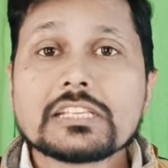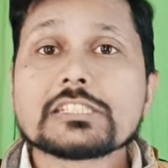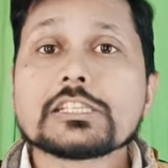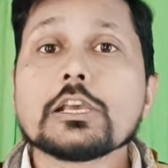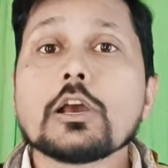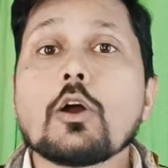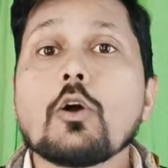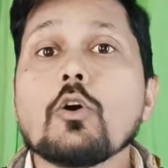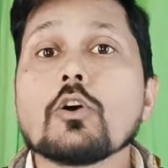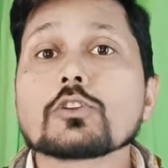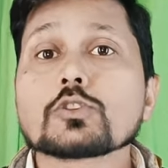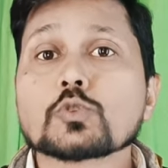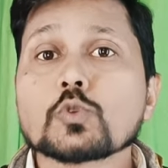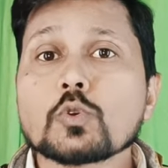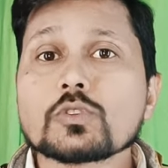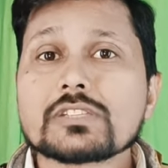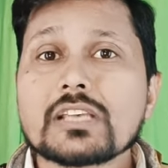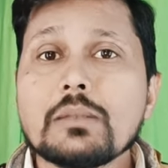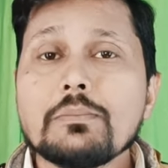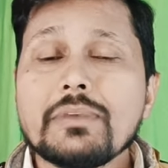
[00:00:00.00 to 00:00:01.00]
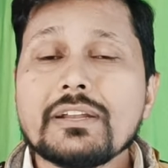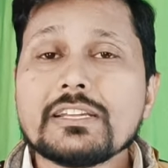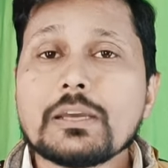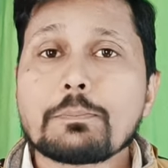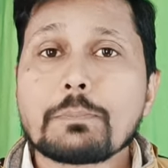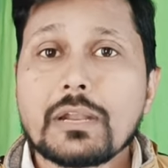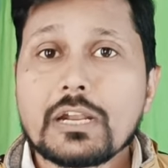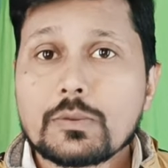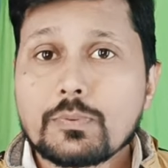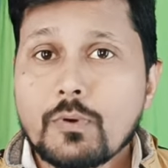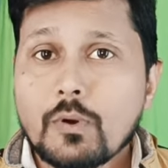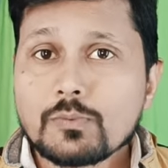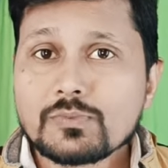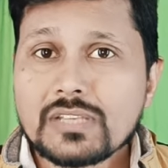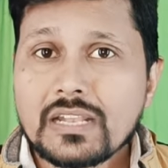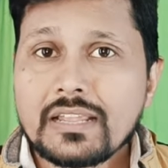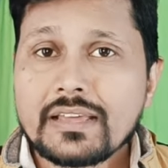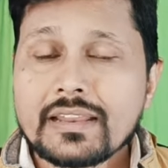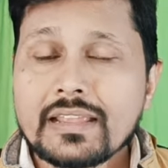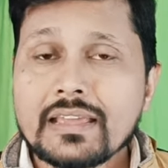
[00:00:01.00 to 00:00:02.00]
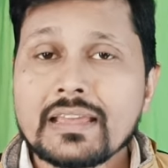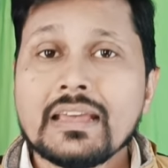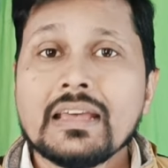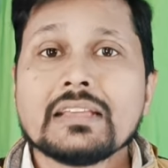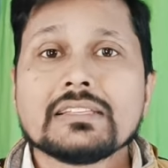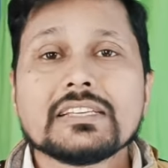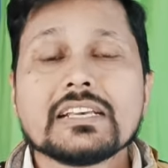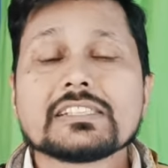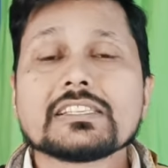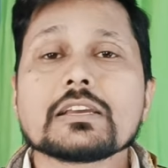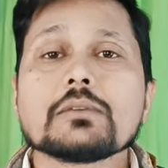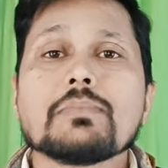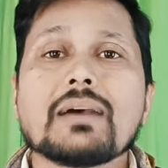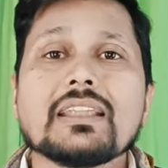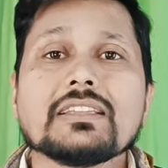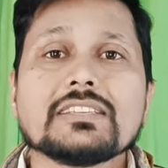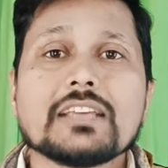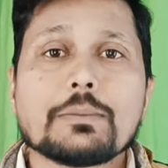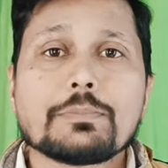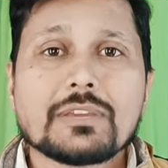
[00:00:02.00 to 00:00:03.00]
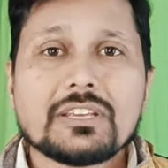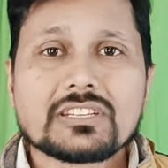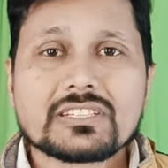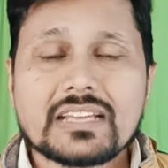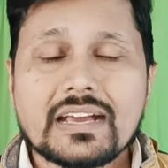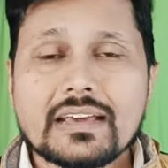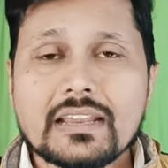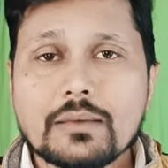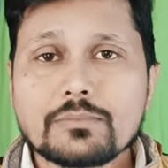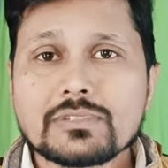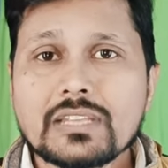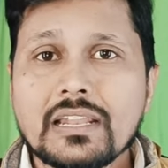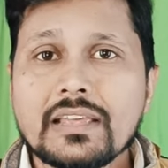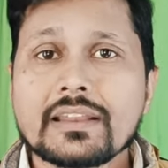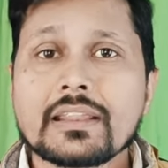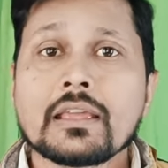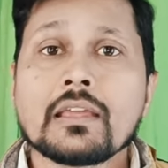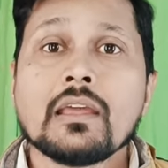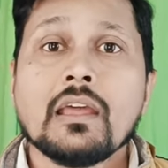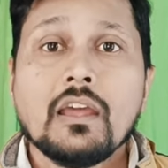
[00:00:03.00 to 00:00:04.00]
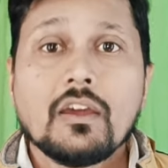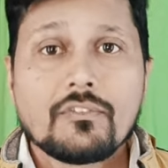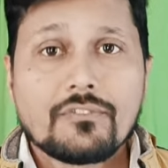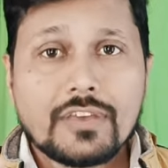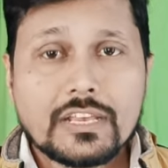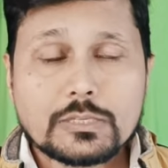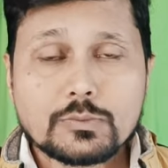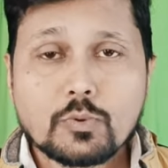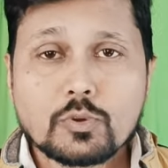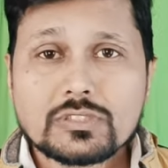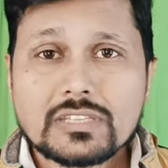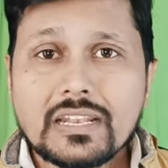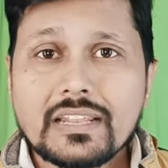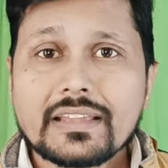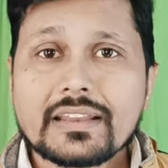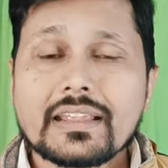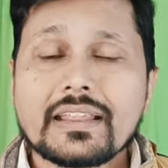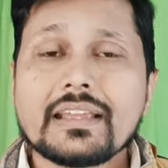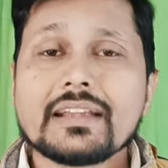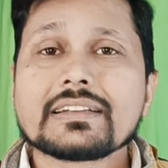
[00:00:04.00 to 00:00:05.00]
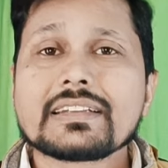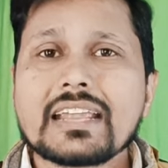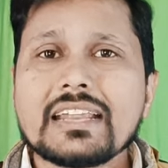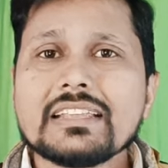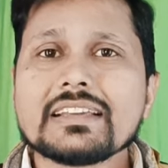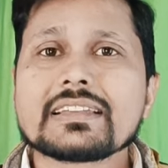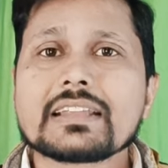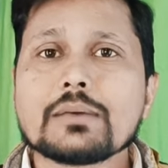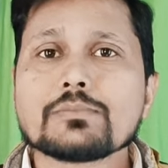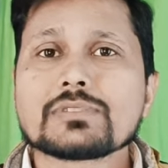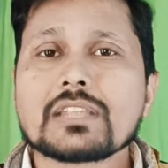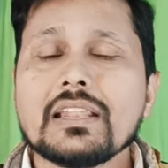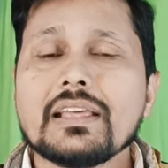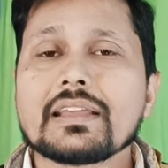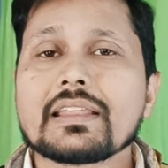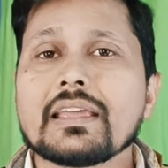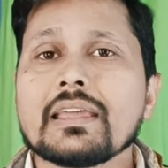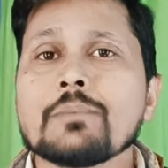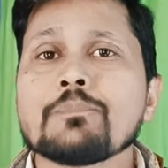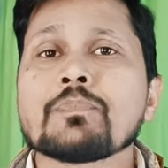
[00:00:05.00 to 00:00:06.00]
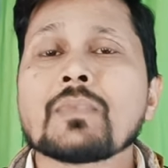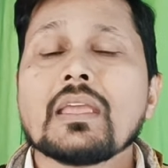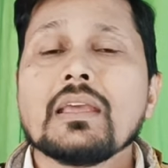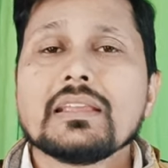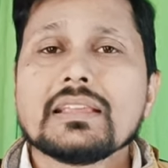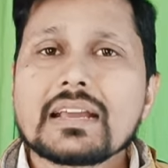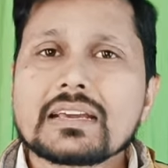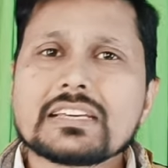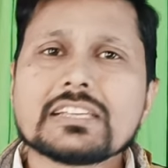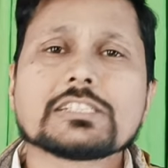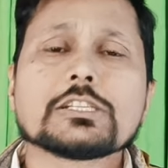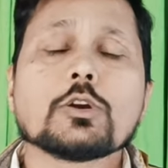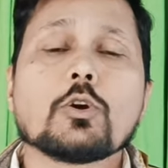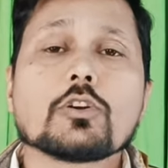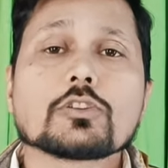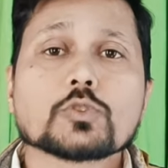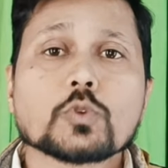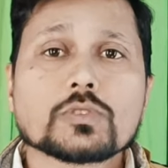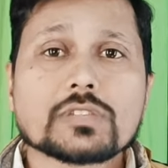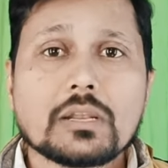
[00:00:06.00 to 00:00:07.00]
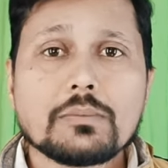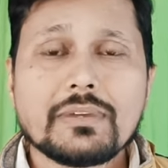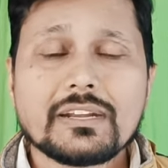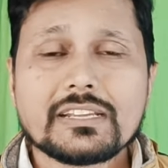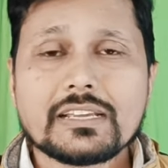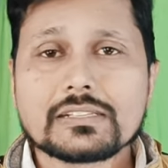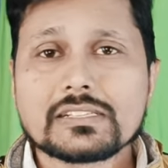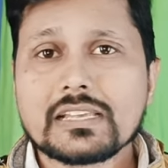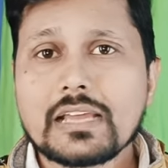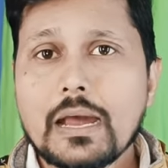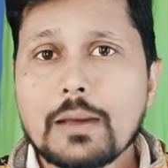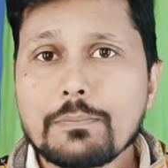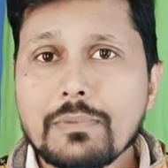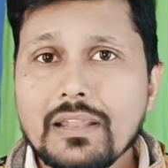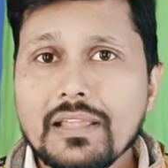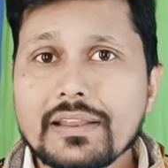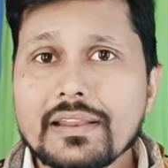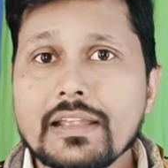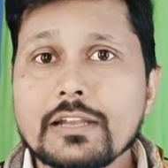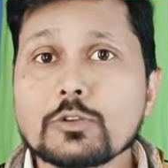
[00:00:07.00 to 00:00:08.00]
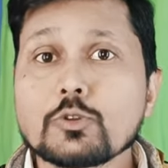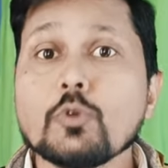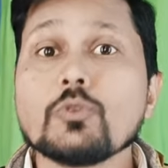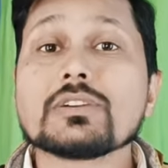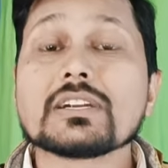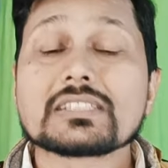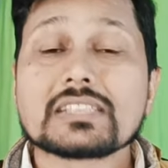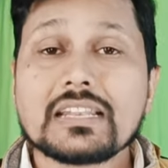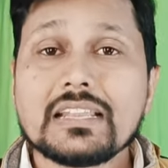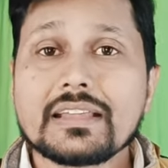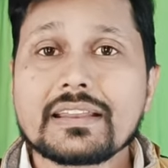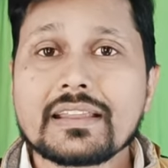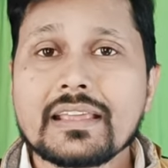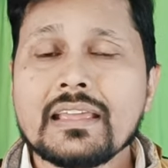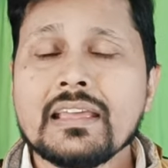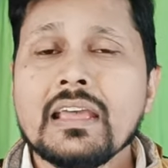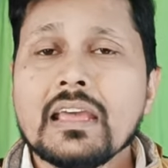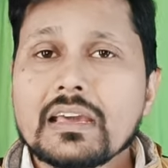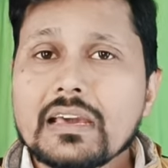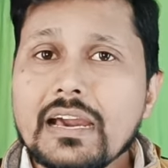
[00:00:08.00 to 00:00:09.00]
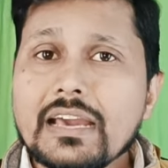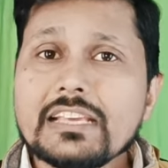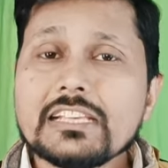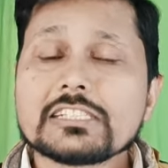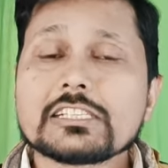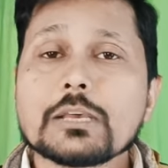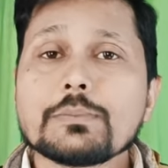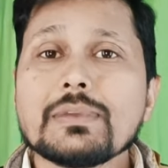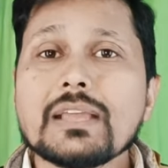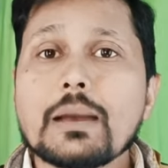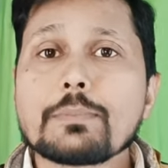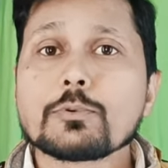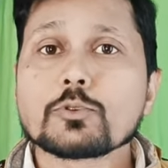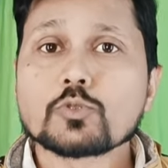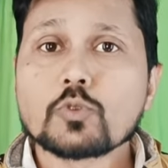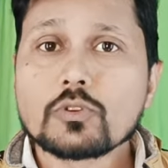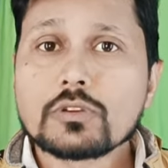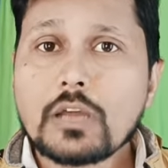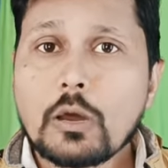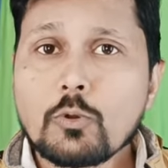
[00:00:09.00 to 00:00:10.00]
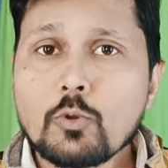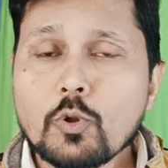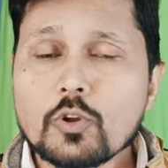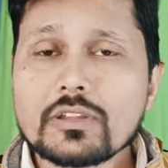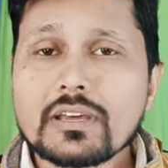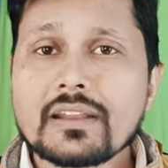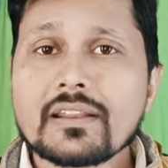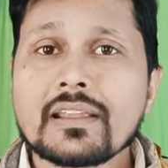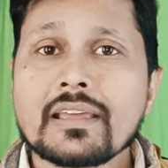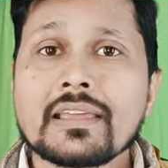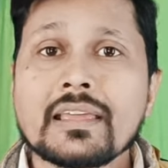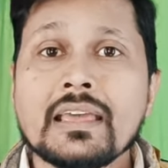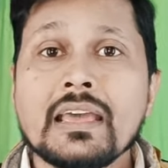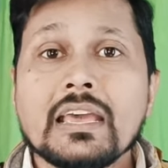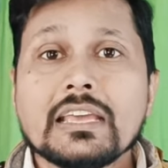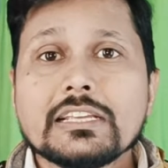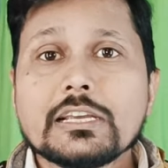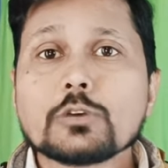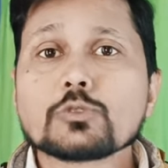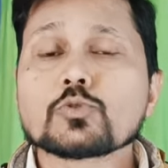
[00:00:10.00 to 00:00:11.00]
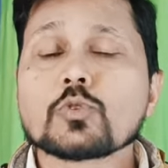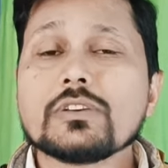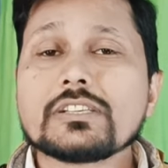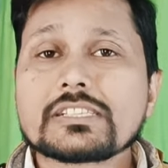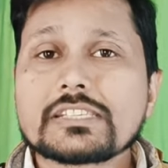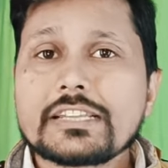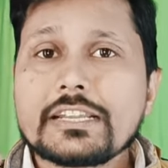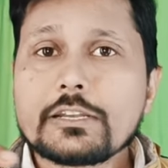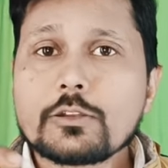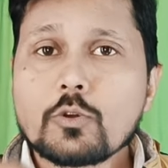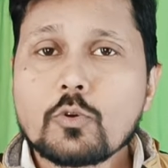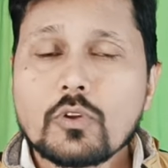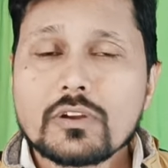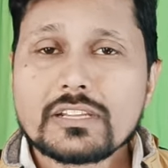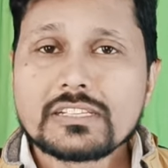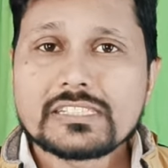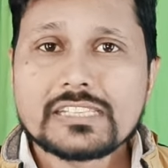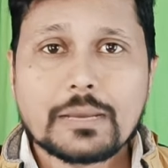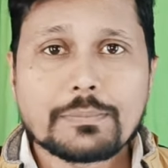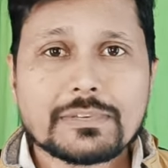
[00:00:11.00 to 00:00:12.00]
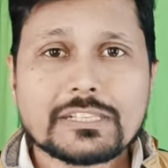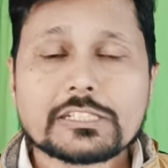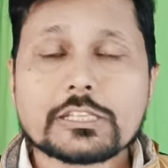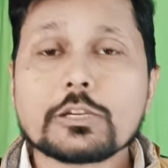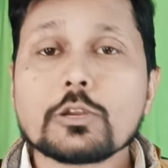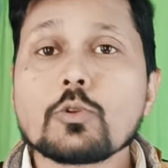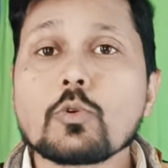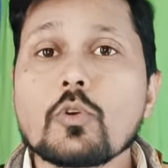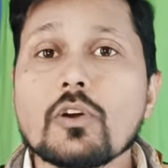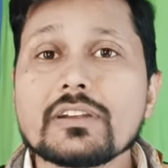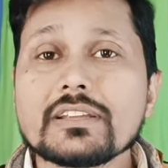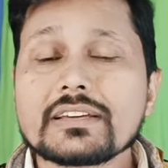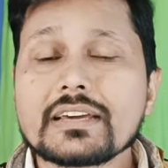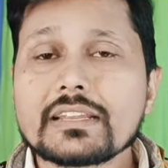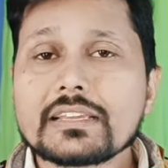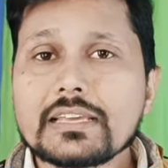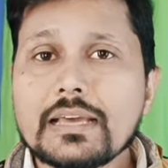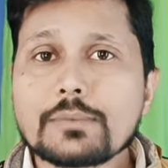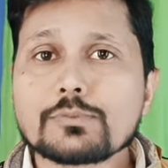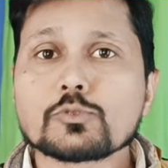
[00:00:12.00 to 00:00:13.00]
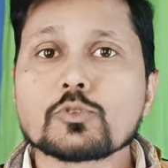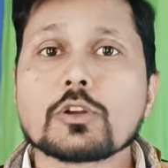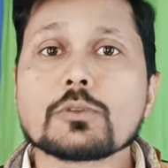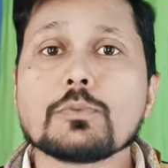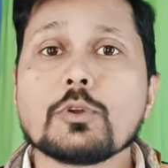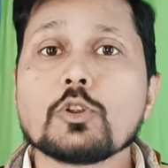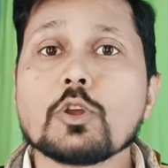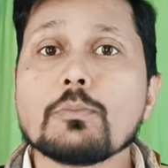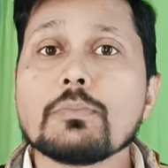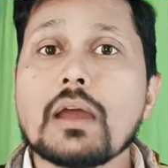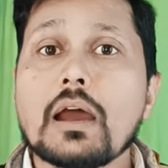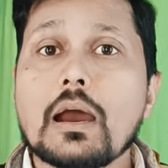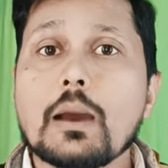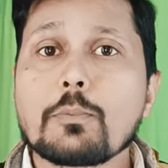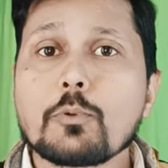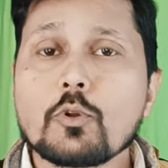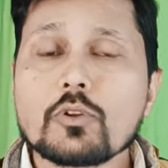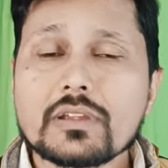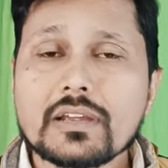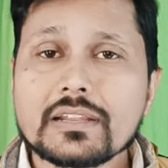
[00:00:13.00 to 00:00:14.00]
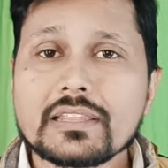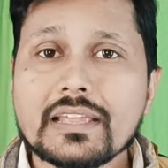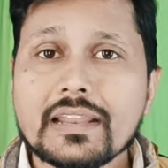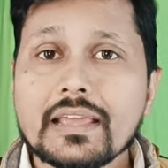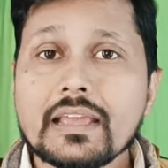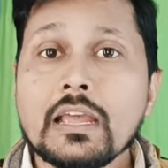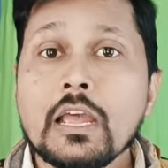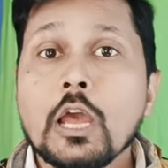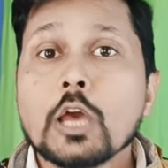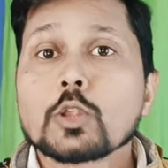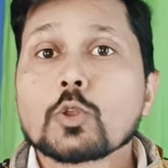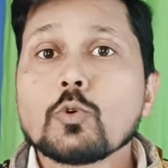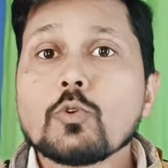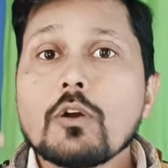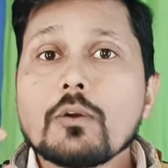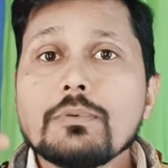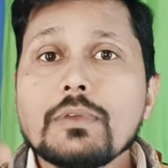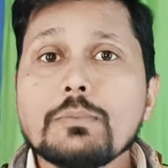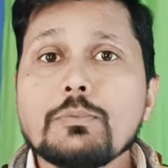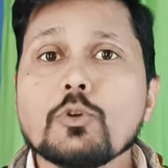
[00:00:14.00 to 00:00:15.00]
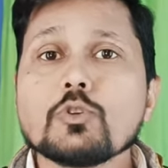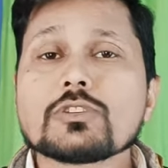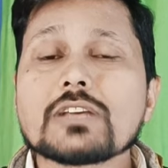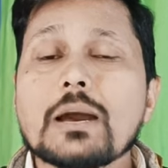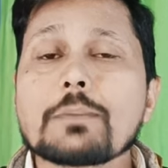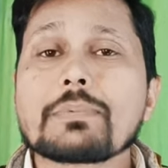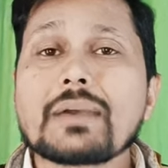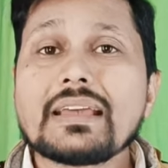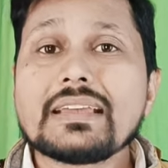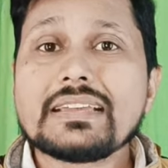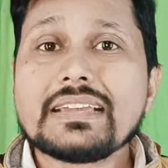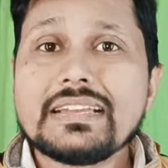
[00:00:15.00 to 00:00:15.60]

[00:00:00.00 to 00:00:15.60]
किसी और सोशल मीडिया प्लेटफॉर्म से ले रहे हैं जैसे कि मान लीजिए आप इंस्टाग्राम से ले रहे हैं फेसबुक से ले रहे हैं टेलीग्राम से ले रहे हैं या किसी और सोशल मीडिया से आप ले रहे हैं ट्विटर से ले रहे हैं कहीं से भी आप उसको डाउनलोड कर रहे हैं या उसको स्क्रीन रिकॉर्डिंग से आप स्क्रीन रिकॉर्डिंग करके आप शॉर्ट वीडियो में अपलोड कर दे रहे हैं तो वह भी व्यूज आपका